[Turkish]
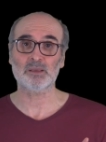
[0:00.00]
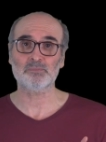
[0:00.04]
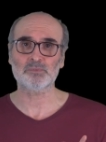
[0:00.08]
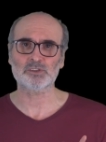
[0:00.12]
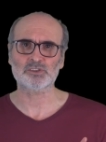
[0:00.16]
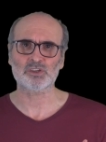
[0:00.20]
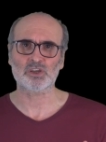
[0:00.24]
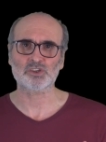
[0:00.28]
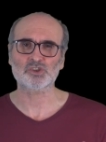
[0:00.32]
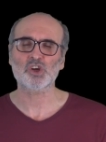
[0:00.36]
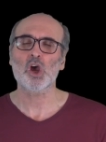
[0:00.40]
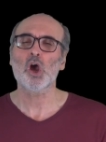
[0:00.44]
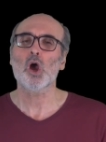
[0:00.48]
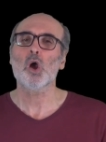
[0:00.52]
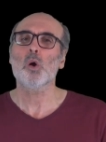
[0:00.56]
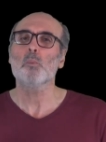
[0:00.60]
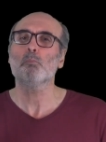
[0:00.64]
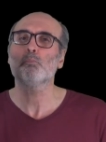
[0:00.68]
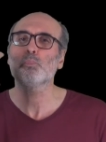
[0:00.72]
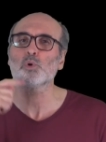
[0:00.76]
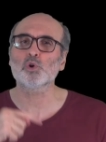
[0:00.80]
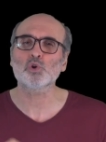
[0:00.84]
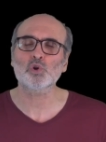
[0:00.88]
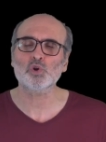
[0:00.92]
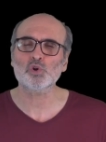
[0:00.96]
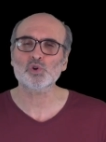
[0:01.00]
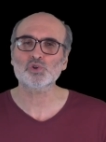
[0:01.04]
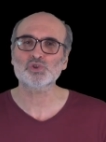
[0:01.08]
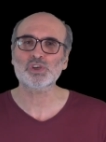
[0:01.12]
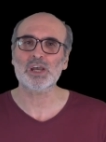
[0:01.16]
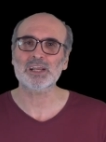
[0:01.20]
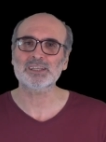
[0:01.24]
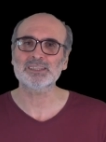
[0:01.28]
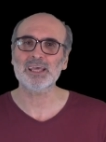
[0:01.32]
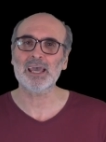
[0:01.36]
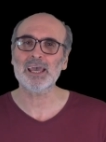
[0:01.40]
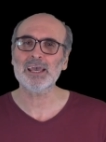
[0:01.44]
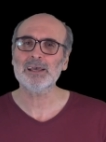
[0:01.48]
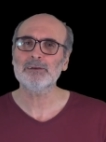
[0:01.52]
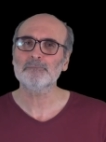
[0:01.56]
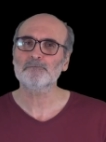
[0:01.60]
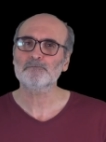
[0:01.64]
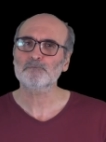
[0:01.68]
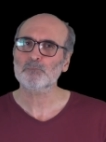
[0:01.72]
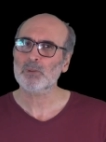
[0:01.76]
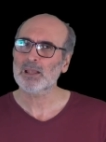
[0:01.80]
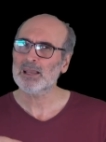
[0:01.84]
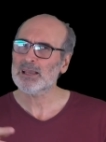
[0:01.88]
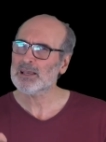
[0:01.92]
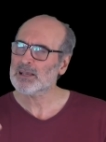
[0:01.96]
Demirtaş. Bunun üzerine
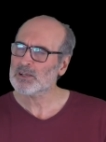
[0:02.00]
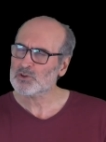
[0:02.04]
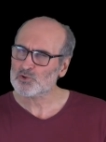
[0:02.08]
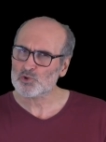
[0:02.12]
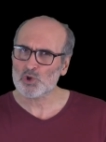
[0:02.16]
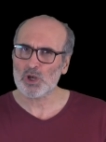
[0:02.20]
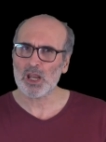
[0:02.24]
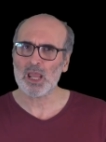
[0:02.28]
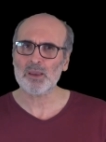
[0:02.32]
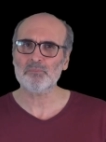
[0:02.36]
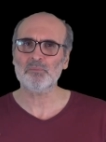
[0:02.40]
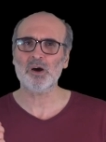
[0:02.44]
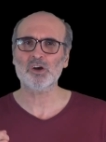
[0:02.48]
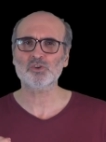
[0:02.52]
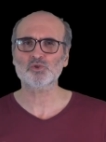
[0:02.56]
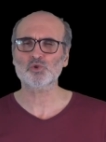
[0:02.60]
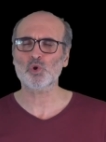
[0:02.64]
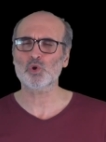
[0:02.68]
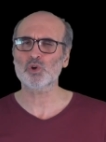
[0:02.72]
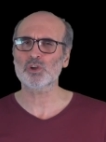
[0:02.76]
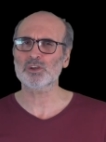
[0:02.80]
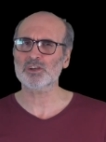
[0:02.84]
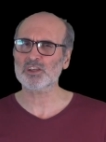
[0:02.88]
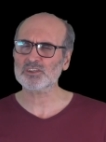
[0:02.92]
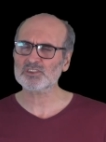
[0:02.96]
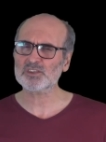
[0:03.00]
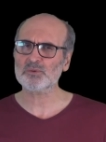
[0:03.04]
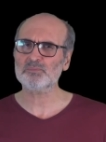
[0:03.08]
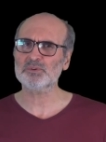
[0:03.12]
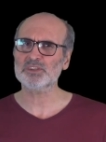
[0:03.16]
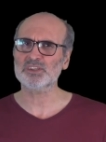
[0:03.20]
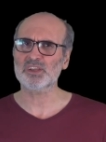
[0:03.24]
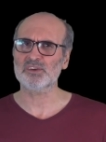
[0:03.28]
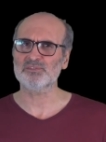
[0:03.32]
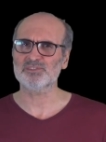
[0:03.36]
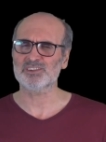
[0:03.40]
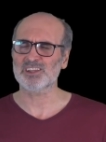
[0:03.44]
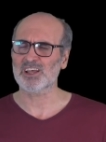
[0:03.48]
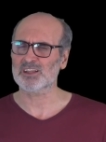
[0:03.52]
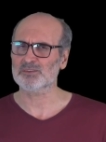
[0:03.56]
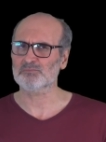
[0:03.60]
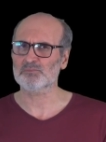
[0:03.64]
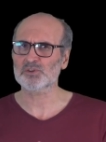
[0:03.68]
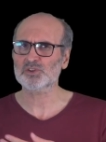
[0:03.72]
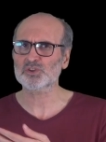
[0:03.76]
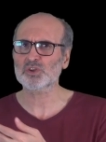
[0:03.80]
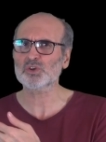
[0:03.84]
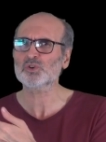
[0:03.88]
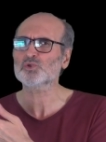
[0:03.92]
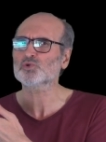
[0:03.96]
Süleyman Soylu nasıl bir tweet
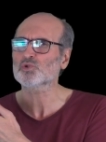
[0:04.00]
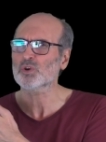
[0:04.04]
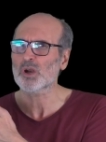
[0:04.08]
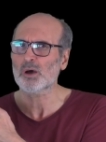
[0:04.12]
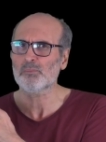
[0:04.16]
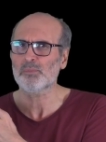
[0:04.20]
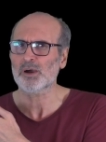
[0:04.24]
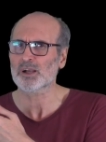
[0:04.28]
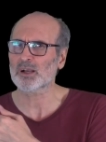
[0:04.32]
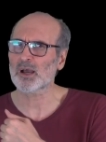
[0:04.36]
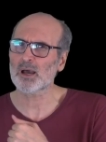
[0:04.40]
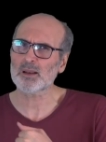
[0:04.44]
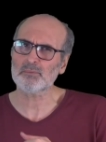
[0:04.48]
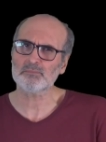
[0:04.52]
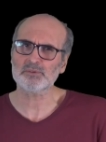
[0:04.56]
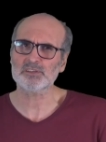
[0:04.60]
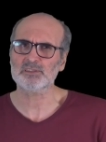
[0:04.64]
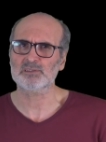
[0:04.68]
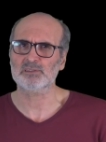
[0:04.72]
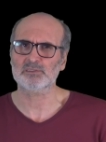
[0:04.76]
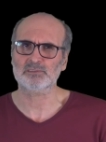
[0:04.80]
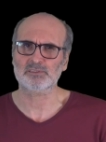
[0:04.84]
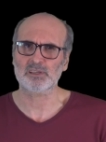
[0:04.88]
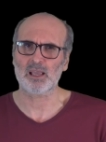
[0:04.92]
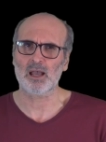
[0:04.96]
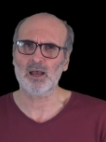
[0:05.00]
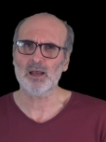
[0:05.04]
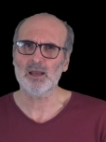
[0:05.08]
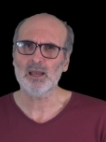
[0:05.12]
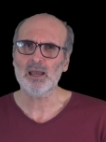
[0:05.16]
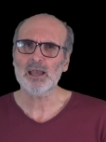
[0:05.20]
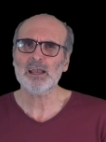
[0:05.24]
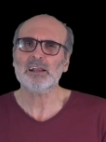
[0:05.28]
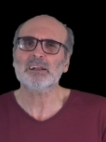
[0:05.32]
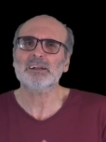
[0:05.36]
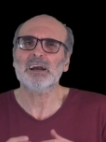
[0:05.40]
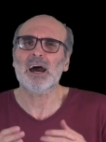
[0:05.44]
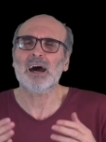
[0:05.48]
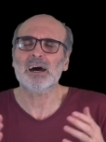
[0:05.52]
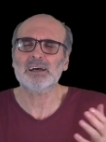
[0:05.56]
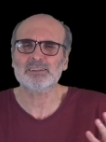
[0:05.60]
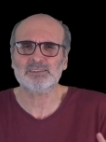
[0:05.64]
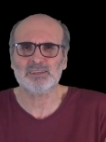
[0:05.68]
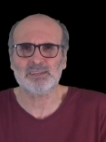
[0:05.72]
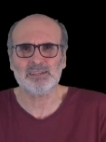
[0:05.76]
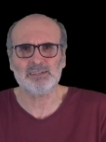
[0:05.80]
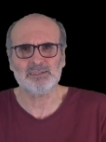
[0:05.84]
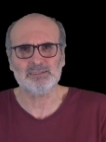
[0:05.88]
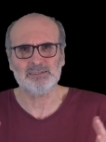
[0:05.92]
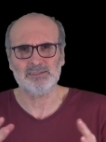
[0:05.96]
atmıştı? Şuna bakar mısınız ya?
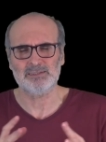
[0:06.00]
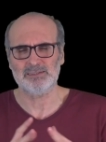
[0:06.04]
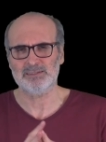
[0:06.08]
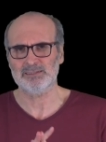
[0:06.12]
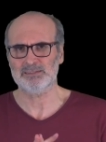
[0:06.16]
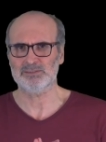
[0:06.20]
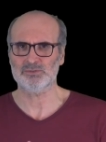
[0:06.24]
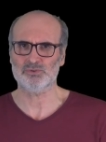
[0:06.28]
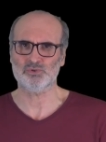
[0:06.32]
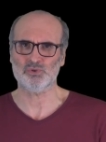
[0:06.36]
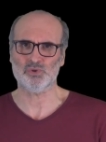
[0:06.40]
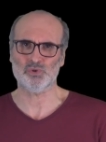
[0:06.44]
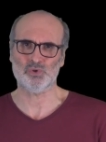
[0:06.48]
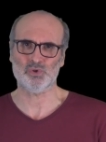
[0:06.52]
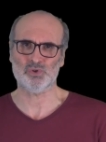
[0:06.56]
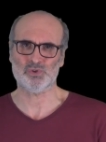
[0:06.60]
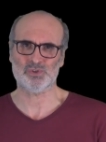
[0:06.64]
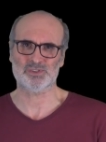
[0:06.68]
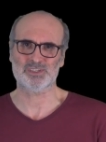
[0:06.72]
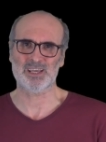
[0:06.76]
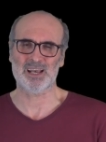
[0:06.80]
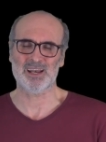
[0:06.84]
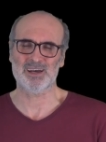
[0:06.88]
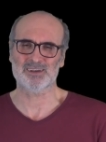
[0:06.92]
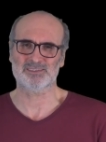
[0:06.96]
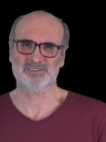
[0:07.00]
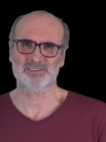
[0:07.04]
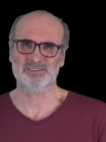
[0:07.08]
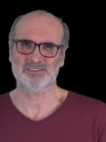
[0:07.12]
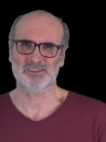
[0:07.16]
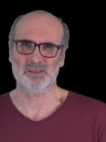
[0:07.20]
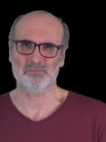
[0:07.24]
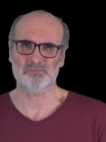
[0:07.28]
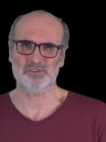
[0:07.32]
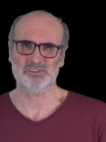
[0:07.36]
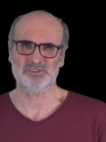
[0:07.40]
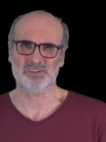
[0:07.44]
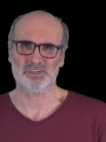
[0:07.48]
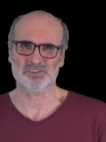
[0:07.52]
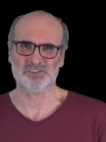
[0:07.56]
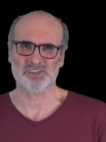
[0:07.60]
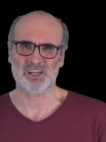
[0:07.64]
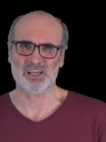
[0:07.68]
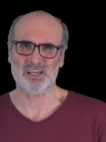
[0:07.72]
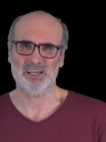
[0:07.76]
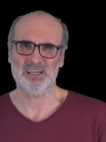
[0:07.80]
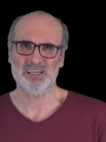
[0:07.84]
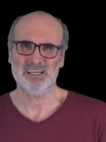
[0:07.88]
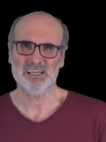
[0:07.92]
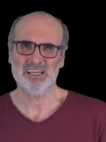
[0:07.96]
Katil diyor Selahattin Demirtaş'a.
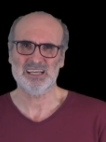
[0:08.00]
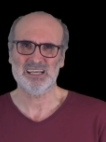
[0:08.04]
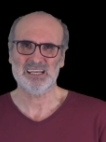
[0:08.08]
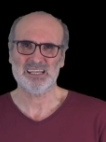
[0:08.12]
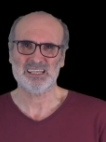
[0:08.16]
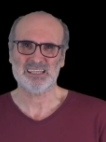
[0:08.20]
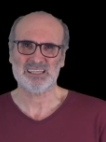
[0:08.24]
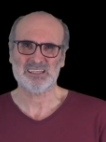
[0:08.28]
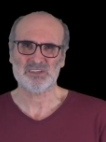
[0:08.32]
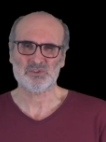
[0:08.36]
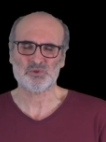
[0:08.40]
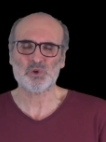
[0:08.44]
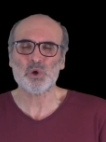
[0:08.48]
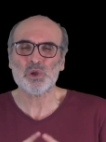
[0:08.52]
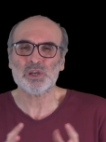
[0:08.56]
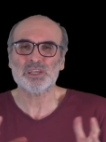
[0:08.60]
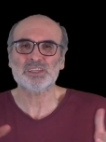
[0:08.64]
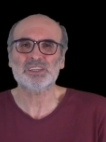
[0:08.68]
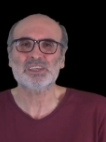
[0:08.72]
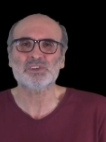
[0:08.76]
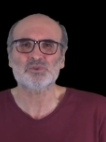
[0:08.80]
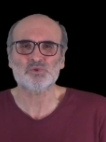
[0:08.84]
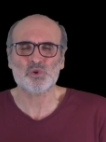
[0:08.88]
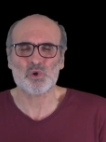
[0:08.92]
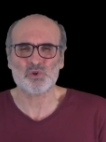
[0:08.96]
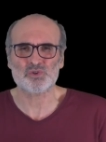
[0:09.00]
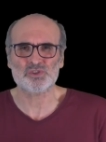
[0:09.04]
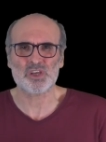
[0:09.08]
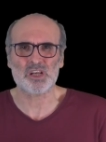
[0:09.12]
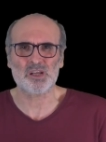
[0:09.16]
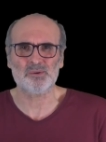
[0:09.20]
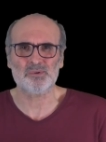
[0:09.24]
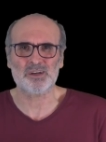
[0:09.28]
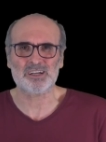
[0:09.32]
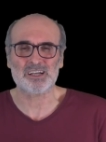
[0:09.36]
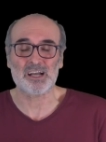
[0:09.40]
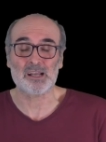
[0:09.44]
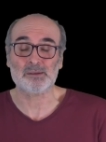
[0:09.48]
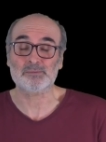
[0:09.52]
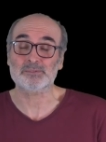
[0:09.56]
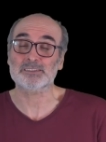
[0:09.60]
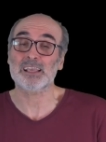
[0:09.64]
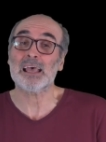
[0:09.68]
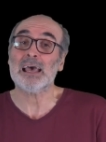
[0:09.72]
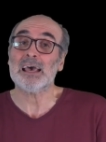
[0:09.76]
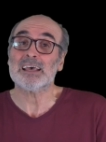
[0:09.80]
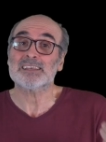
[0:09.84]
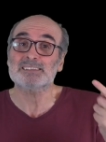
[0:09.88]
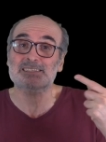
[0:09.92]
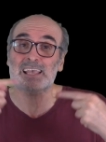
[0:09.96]
Söylediği sözlere bakar
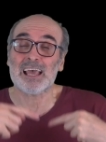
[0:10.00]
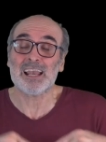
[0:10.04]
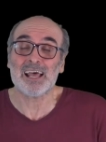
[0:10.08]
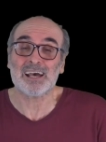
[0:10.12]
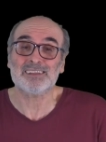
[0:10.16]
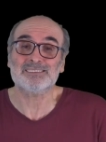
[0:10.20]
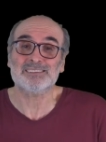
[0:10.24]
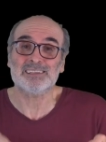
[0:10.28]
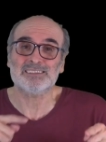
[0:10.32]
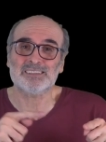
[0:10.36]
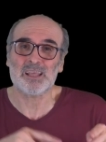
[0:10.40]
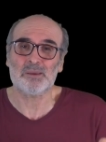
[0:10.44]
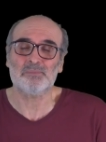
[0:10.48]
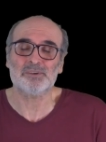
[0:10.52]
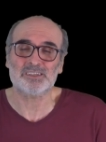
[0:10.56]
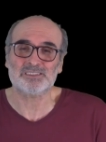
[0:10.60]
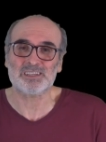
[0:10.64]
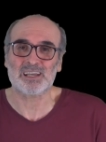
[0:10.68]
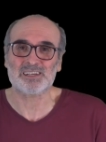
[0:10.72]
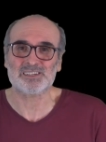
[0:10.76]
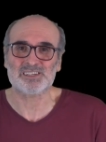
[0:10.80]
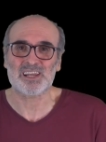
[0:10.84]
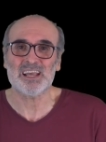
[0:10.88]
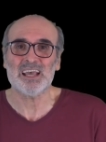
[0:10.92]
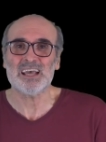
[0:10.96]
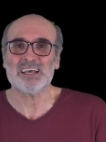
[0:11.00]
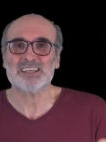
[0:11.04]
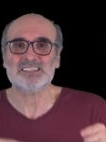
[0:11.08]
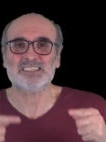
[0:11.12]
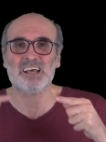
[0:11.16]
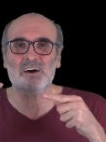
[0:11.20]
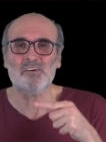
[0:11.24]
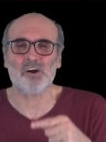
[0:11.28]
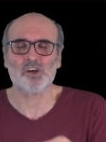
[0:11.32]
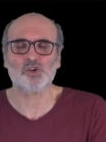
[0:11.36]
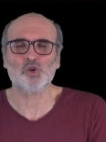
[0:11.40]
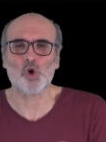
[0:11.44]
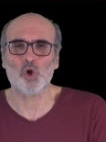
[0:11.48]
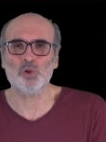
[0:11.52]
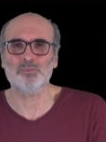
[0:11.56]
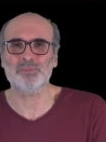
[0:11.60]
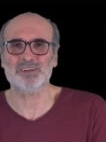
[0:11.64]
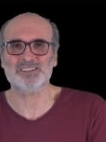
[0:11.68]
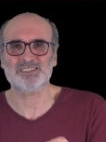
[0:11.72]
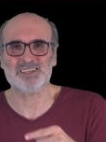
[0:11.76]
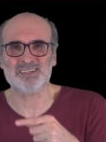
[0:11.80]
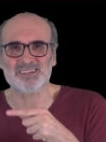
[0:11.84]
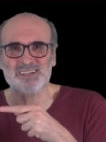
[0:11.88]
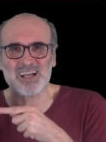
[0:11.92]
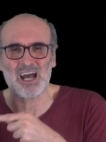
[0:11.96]
mısınız? Selahattin Demirtaş savaş
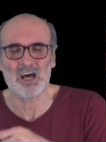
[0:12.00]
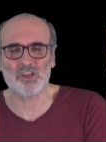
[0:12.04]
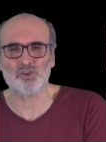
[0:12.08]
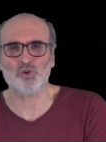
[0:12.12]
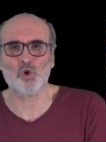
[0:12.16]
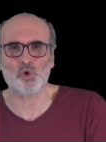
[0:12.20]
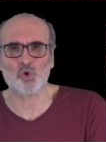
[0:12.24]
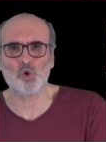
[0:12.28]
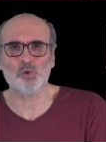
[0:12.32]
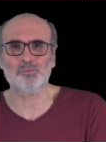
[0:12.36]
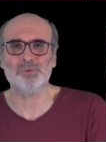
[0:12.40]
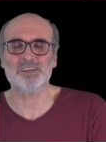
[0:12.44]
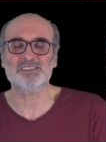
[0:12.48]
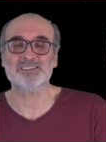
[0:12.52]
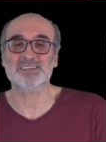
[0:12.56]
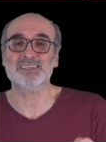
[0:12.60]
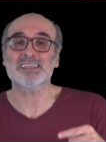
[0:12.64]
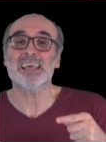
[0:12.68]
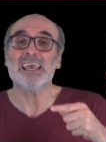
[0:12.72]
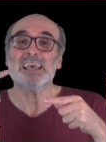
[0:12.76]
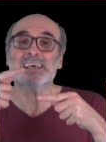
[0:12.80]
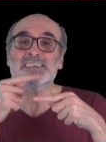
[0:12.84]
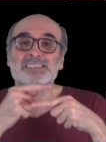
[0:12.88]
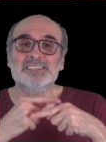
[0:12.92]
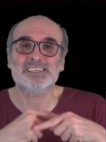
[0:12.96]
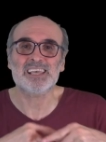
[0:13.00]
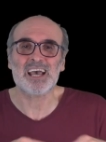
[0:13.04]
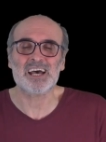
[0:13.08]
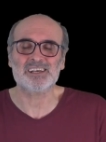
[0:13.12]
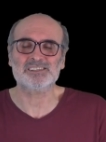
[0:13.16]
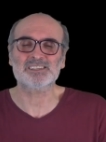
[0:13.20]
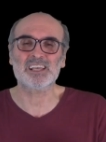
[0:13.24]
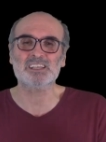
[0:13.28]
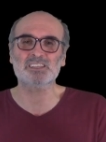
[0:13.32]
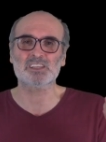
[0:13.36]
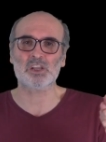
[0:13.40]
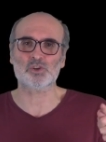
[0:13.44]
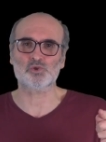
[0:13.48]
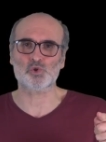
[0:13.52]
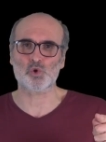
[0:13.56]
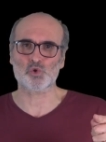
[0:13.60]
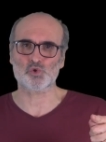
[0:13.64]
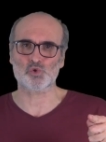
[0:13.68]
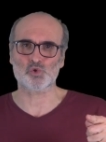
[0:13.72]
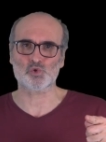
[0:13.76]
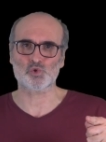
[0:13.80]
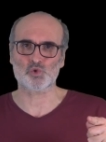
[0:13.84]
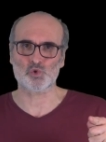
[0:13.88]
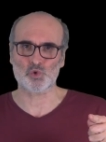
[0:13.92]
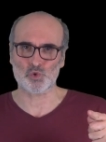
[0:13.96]
olmasın, kan dökülmesin, siyasetle
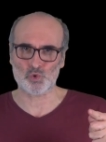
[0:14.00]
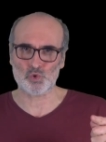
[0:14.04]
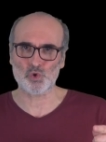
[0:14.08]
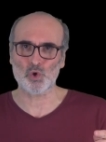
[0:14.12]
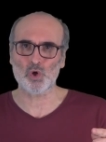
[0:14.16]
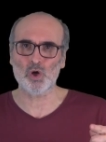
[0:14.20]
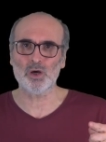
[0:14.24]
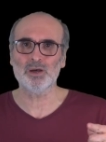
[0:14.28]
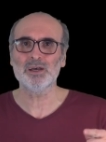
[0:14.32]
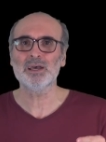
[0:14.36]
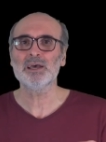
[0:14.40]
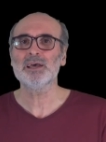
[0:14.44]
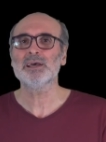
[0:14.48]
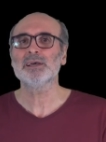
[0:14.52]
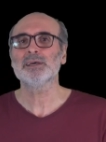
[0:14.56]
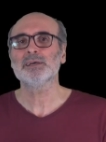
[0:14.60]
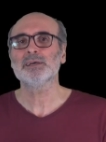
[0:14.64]
çözülsün diyor.